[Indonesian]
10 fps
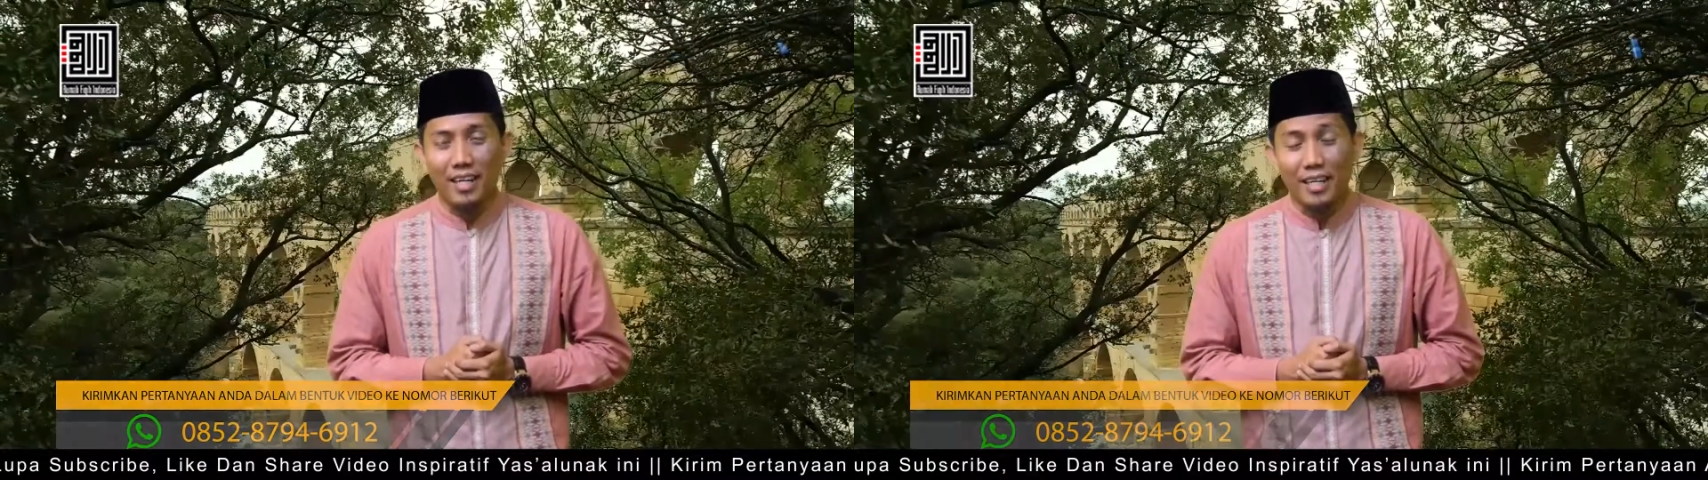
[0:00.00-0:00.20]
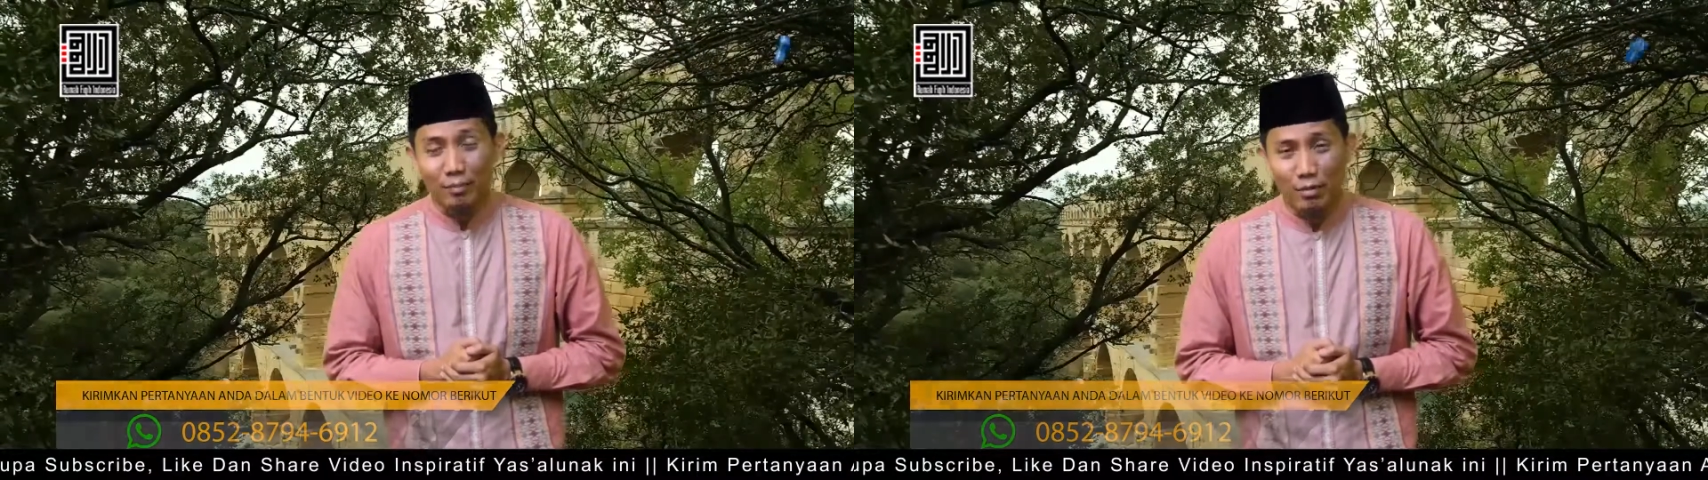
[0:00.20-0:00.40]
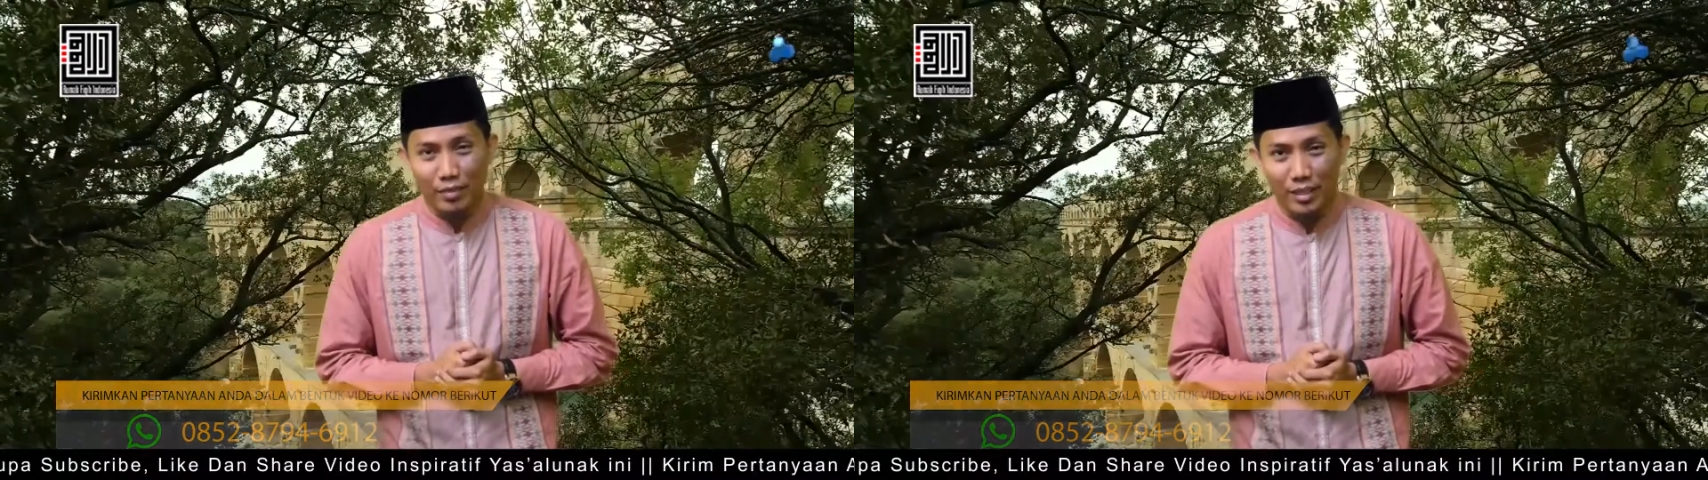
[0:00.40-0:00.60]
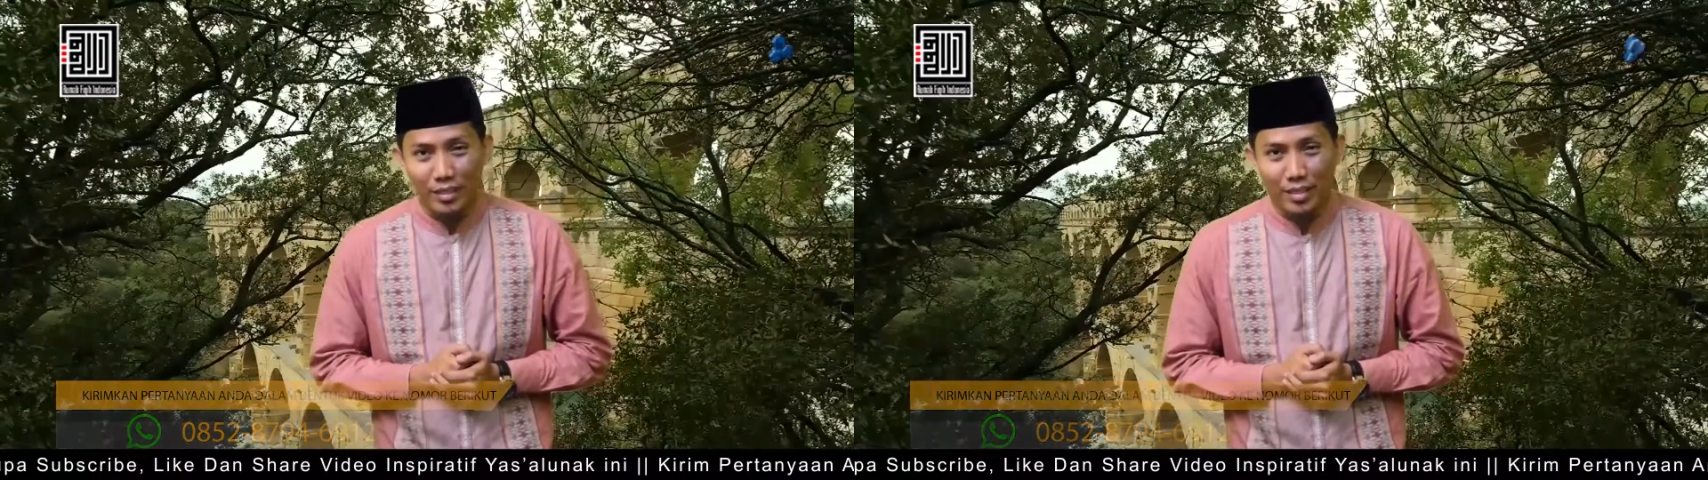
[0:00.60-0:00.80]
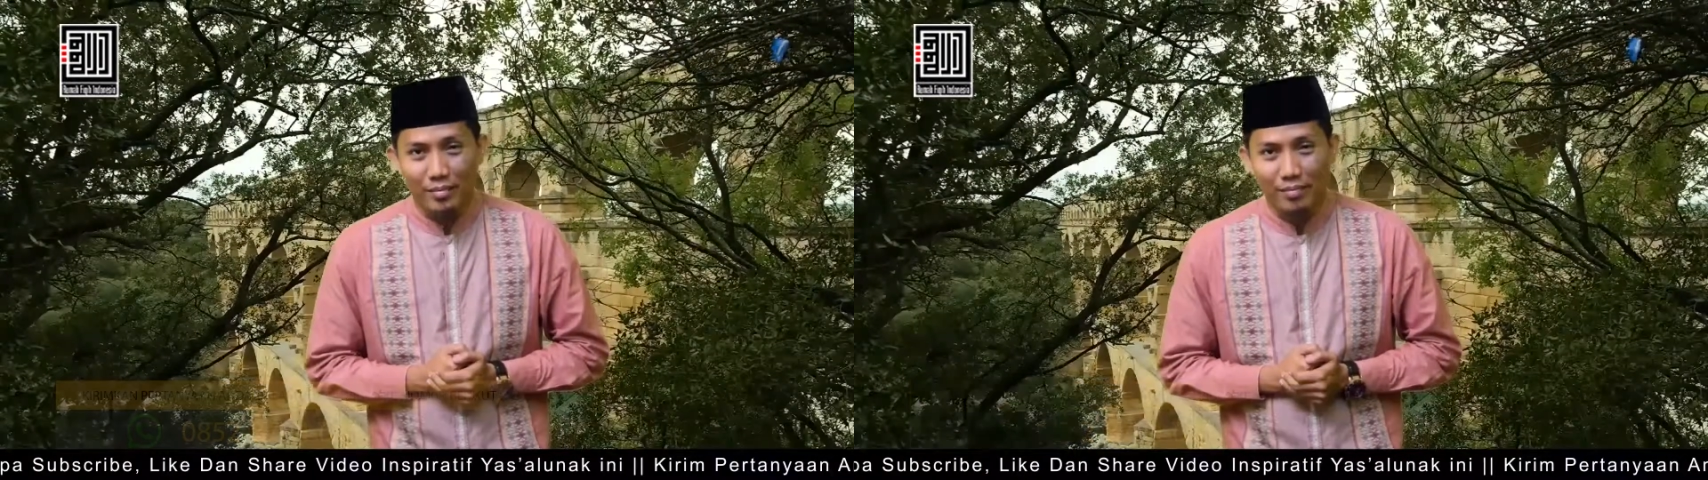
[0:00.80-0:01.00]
ada manfaatnya